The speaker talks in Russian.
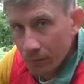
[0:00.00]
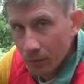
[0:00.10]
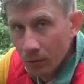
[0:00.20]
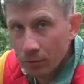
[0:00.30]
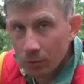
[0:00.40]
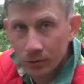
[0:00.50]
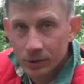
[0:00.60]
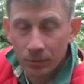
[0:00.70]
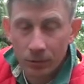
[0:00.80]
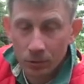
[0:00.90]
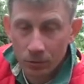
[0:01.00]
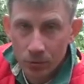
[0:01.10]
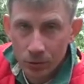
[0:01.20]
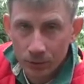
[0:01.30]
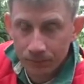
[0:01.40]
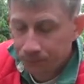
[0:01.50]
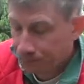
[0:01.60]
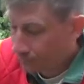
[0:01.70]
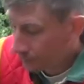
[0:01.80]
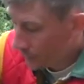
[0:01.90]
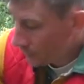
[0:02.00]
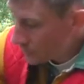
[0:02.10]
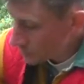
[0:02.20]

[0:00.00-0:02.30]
Любой самый ненужный. И